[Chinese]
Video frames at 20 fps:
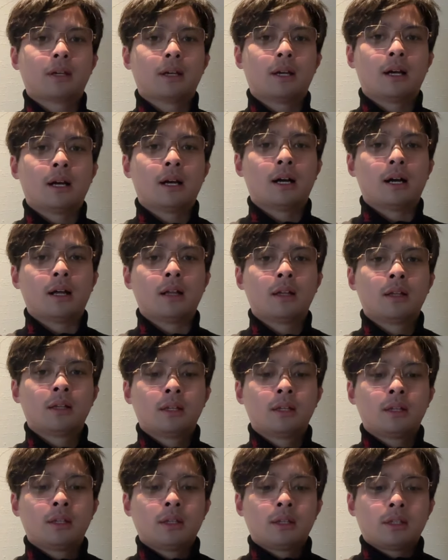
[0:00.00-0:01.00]
啊，
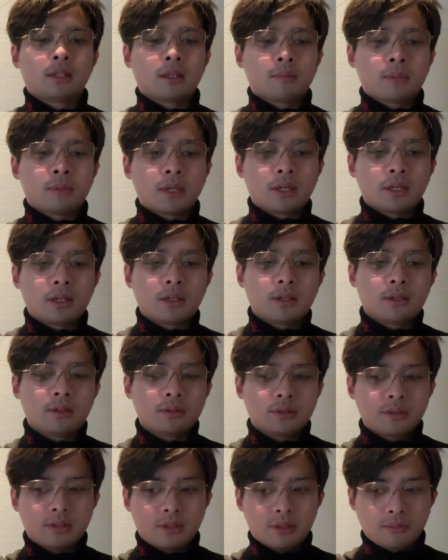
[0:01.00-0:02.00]
那么
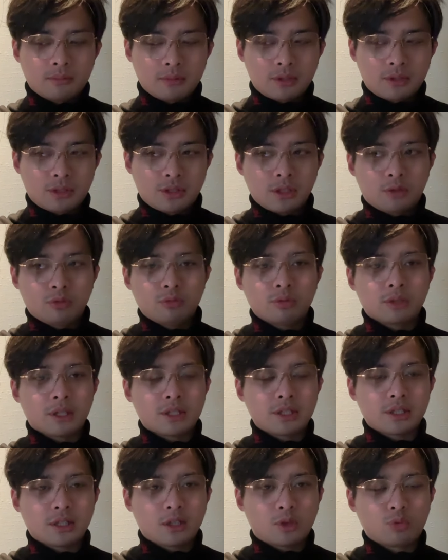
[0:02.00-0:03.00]
极兔呢？
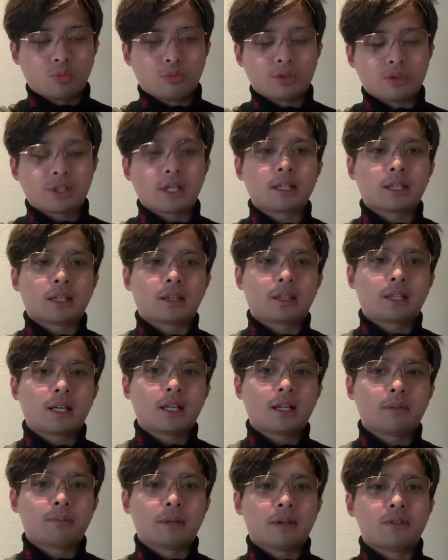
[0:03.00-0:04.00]
现在股价呢跌
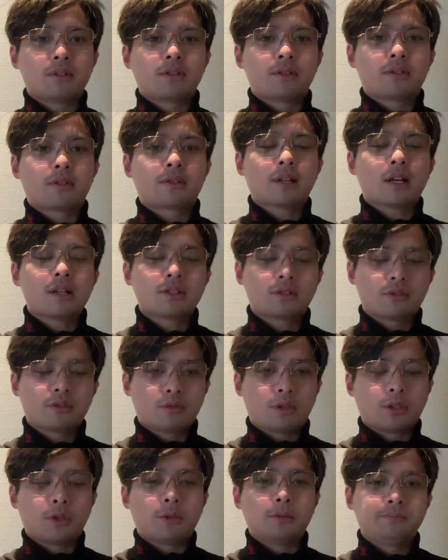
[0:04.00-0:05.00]
了百分之三十
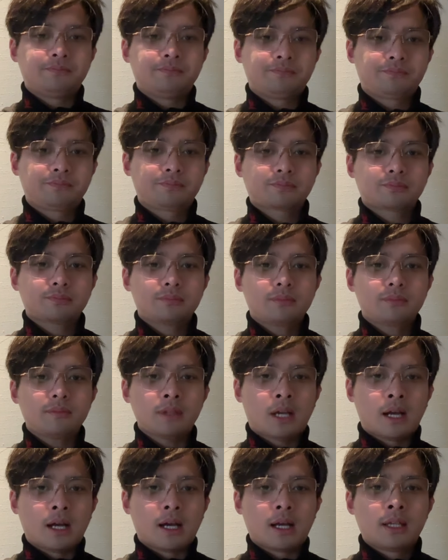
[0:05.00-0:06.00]
左右，
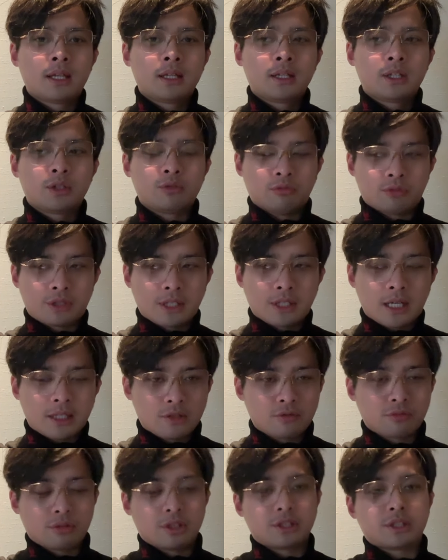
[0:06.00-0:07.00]
啊，股价呢
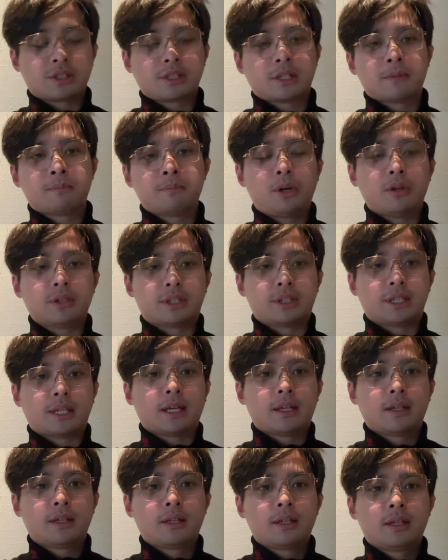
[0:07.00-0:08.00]
属于是这个暴跌，
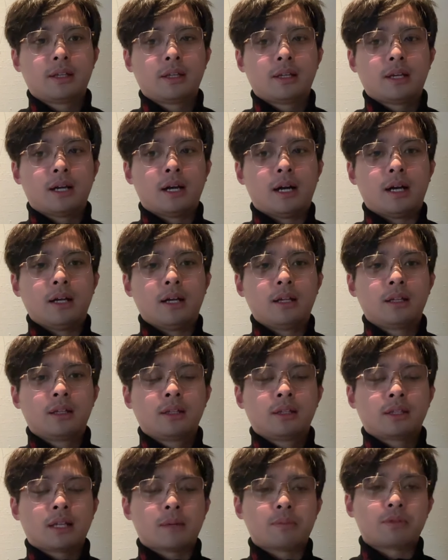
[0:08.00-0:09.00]
啊，
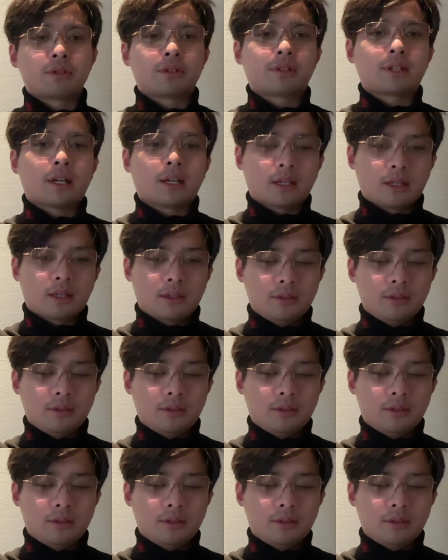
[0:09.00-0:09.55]
它不是在